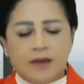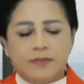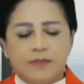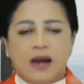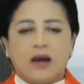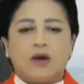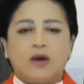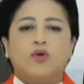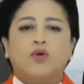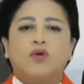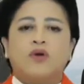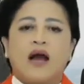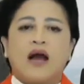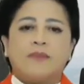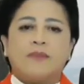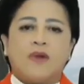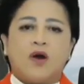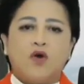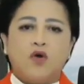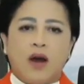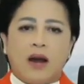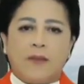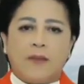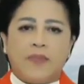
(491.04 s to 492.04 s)
mau nggak
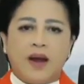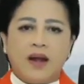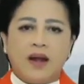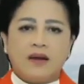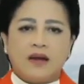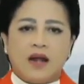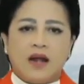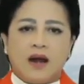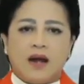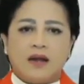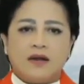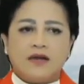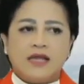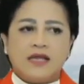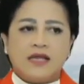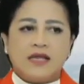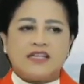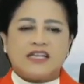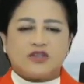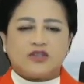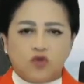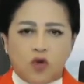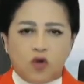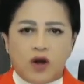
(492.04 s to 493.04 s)
mau apa uh,
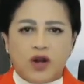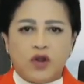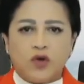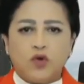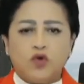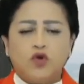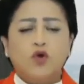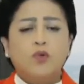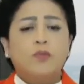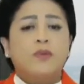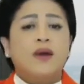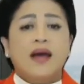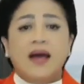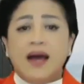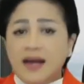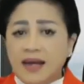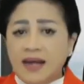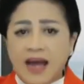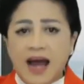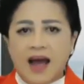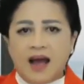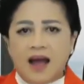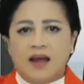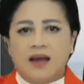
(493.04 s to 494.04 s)
disentuh oleh hukum
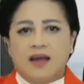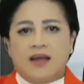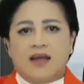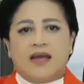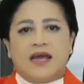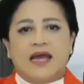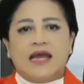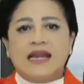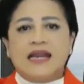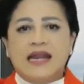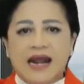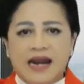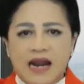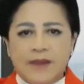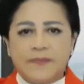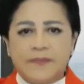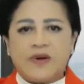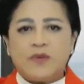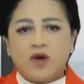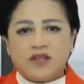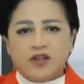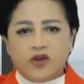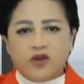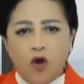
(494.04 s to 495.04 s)
enggak ini adalah
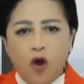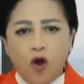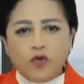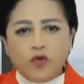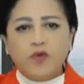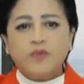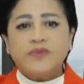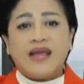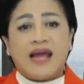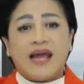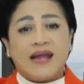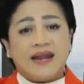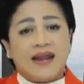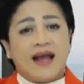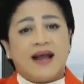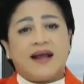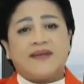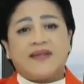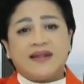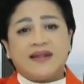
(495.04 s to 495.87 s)
perbuatan oknum TNI Angkatan